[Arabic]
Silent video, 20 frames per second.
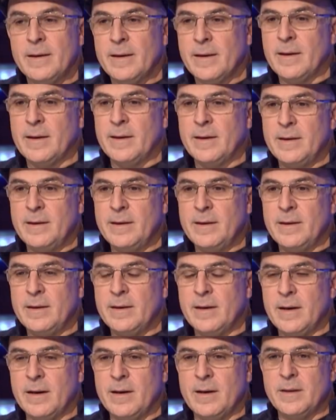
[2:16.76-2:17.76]
اللي
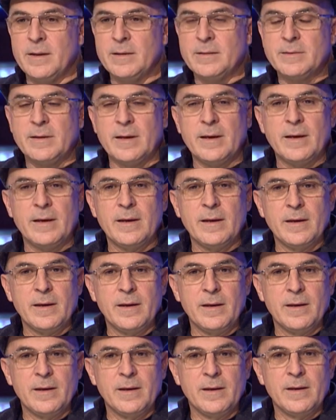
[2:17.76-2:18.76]
هي أخذت
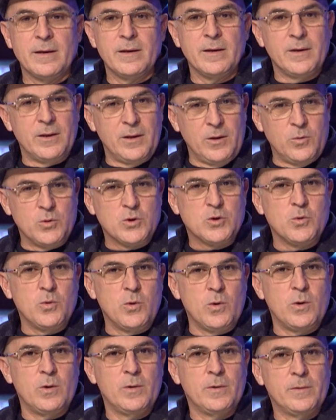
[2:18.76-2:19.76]

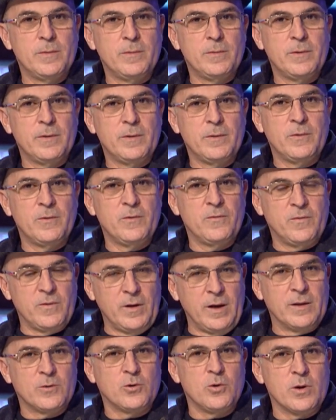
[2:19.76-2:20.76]
الوجوه
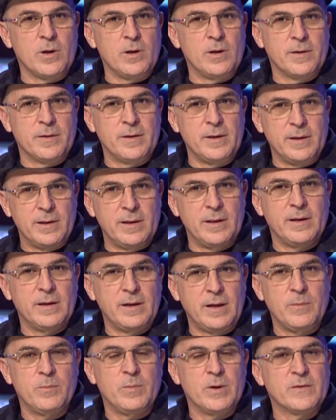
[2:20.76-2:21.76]
في آه، الكرة الأرضية اللي
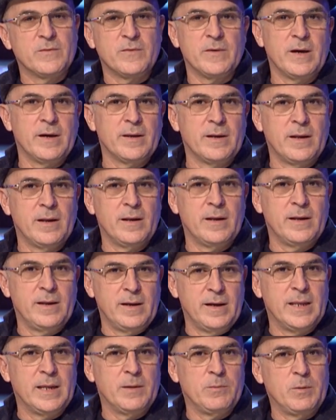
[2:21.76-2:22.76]
هي عبرت فيها عن
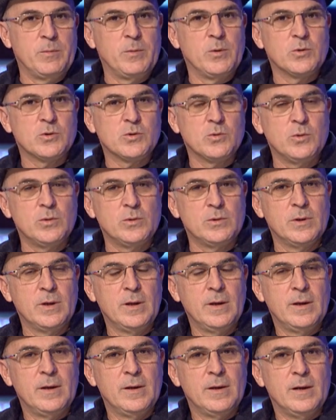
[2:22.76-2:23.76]
العالم الموجود
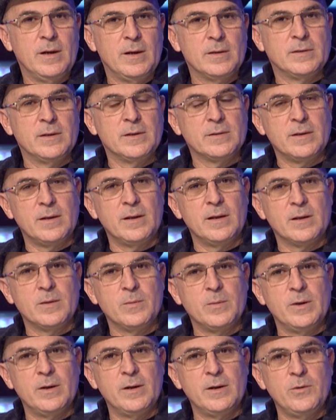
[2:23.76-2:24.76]
حطيت على
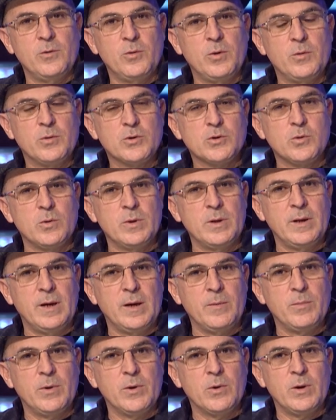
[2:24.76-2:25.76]
رباي والوجوه هن
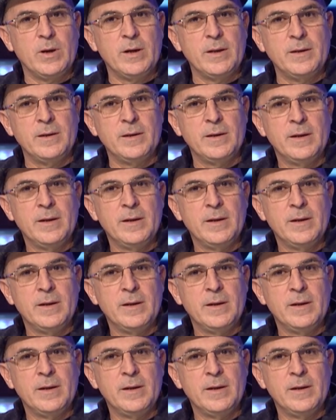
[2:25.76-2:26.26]
عبروا عن